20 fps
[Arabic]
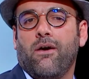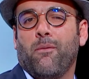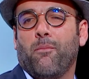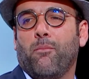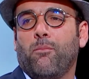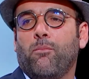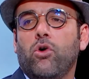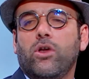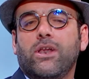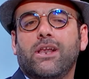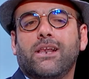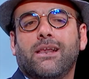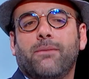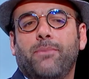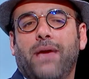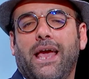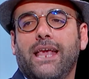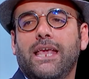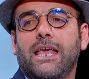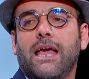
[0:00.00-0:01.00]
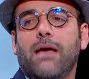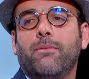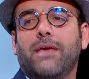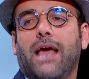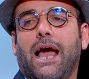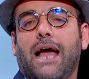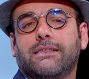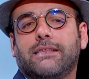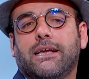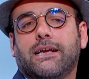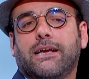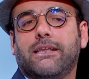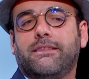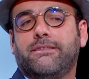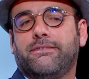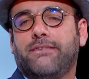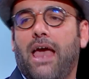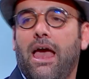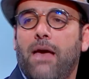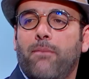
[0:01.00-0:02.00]
مور الربع ايام يحطك
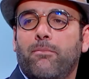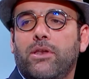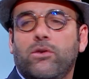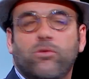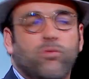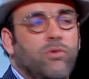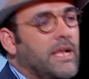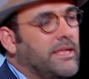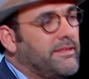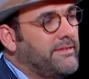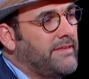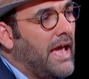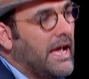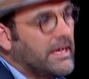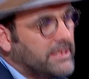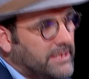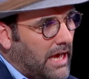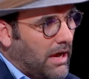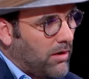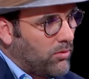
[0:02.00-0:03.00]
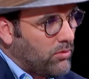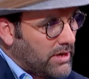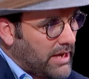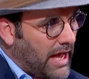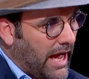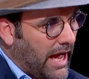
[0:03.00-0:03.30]
الثامن ولا التاسع ولا